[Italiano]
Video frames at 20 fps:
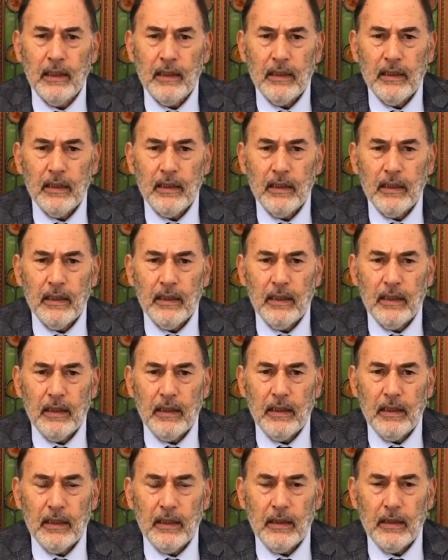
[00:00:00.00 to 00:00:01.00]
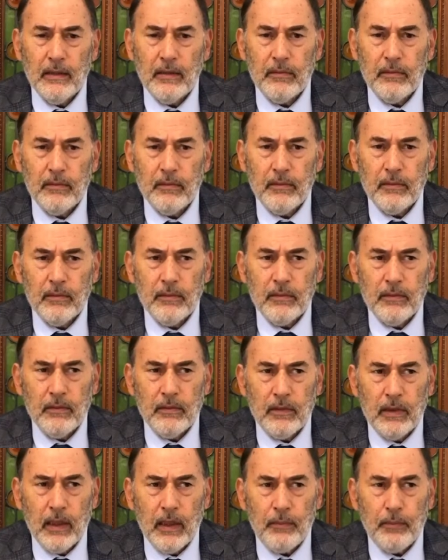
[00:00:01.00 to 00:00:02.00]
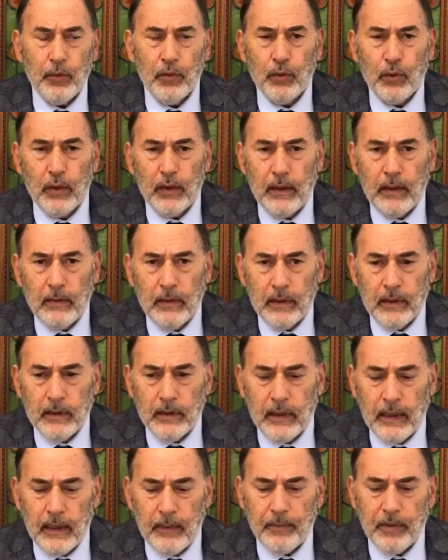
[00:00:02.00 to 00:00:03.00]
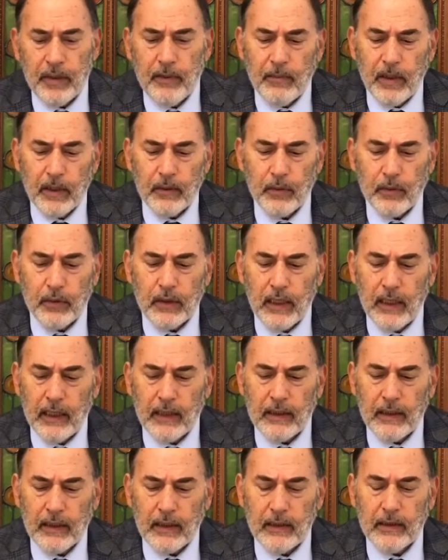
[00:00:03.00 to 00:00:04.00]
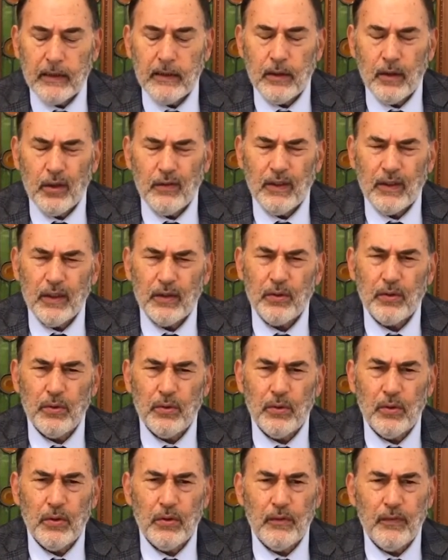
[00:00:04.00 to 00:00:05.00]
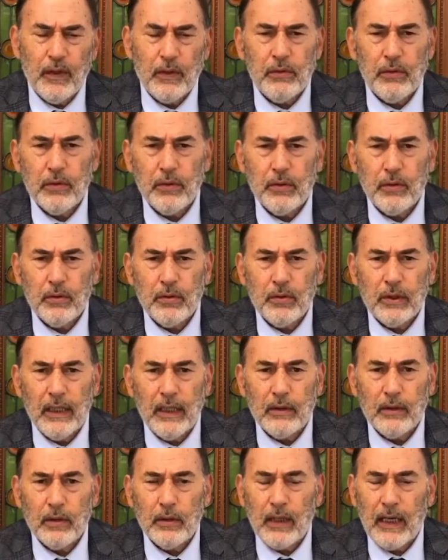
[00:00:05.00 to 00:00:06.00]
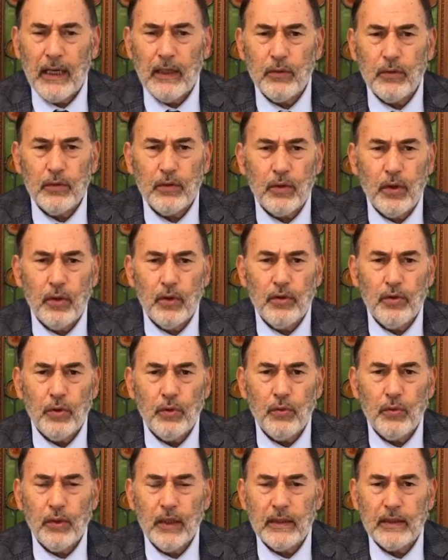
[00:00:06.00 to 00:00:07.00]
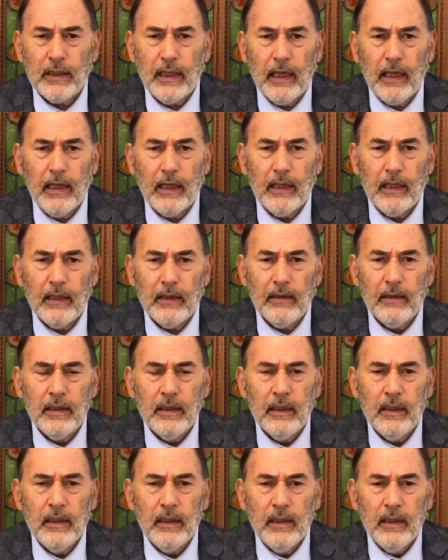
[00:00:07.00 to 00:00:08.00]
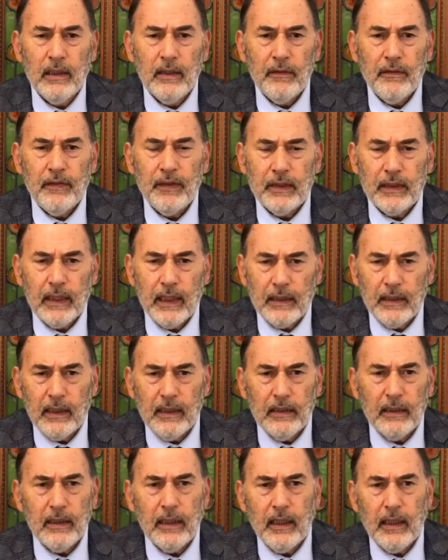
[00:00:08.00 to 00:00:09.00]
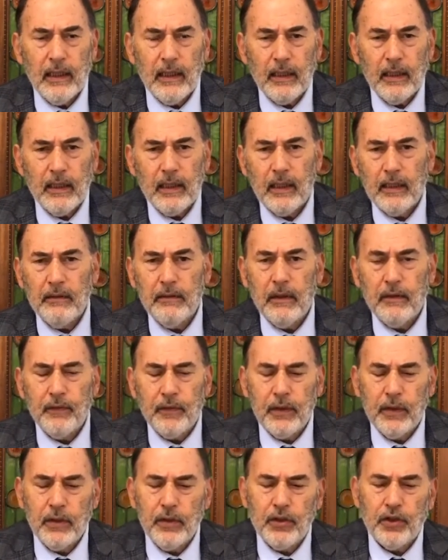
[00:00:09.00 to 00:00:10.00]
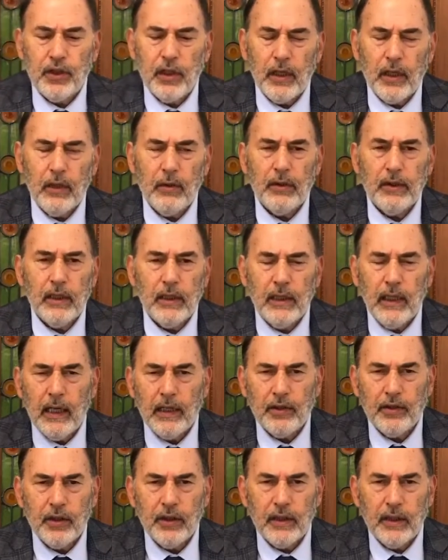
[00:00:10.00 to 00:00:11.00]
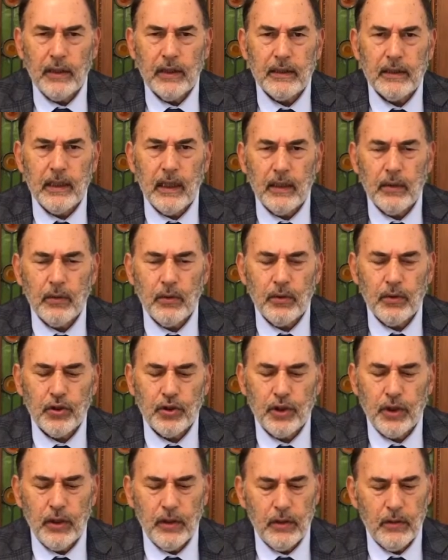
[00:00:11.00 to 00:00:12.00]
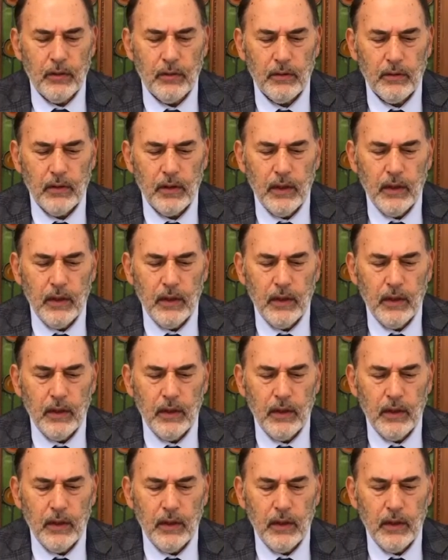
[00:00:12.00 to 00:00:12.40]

Eh, appunto nel, nella prima nottata che si trova da solo fa questo strano sogno di una scala fissata in terra che arriva fino in cielo e degli angeli che salgono e scendono.